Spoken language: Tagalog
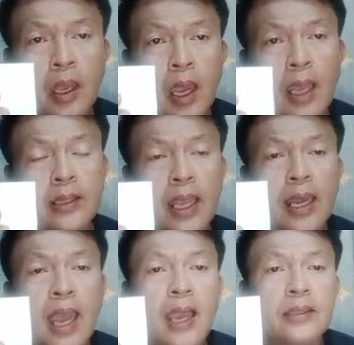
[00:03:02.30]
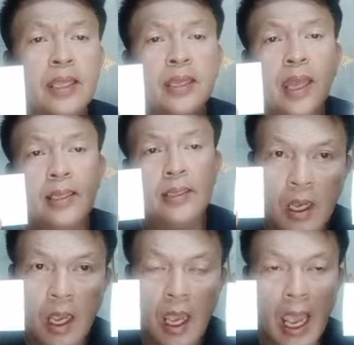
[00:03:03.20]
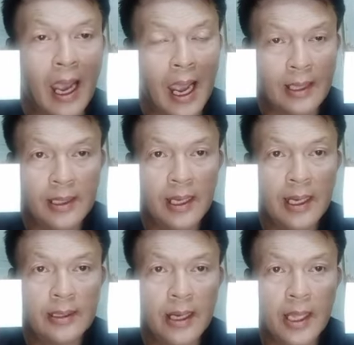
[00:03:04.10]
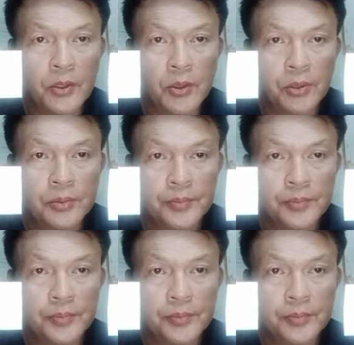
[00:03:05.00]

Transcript: At kailangan din natin ang ating litrato.